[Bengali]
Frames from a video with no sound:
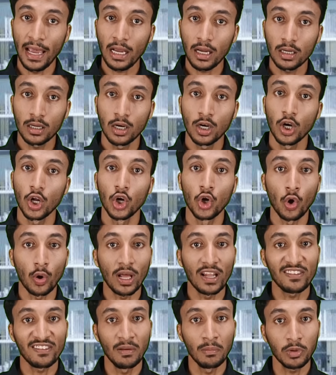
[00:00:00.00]
এক
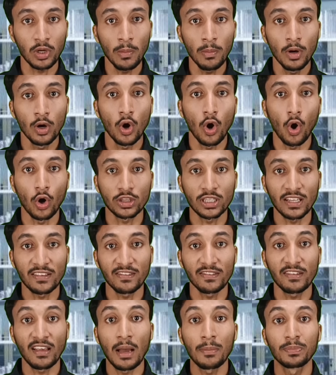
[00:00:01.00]
লোকাল সিমটম অর্থাৎ
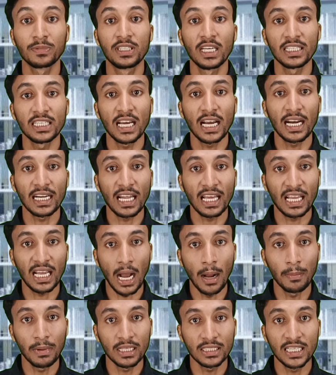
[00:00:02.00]
সাপ যে জায়গাটায়
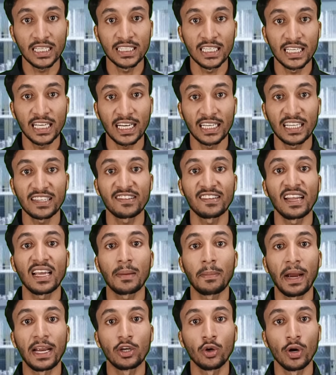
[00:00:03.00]
কামড়েছে যে জায়গাটা
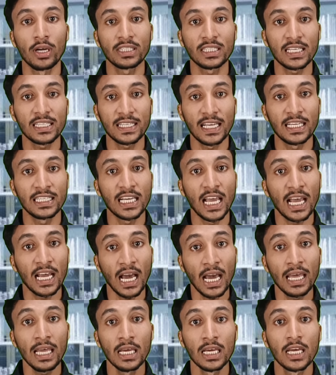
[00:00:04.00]
স্নেক বাইট হয়েছে সেই
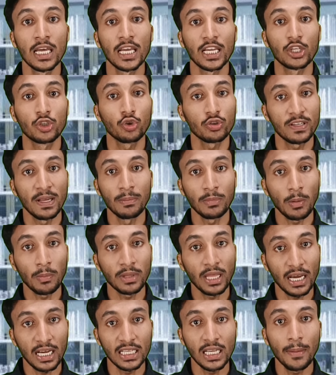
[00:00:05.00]
জায়গায় কিছু সিমটম
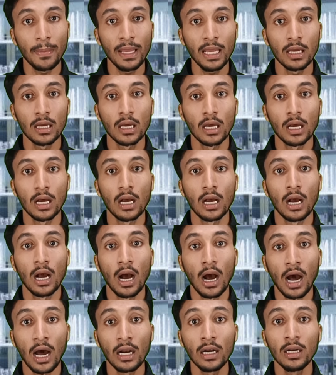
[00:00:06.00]
দেখা যাবে
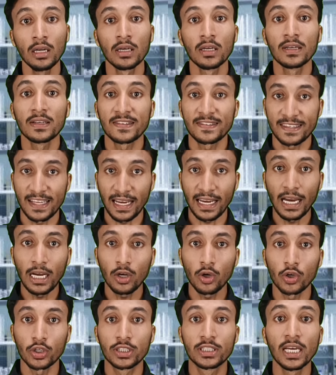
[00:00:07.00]
আর
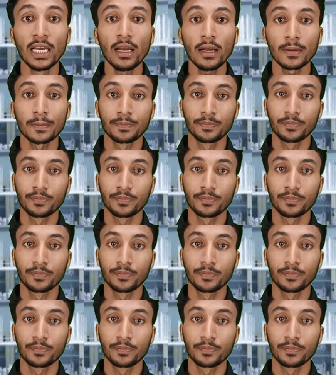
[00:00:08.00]
সেকেন্ড হচ্ছে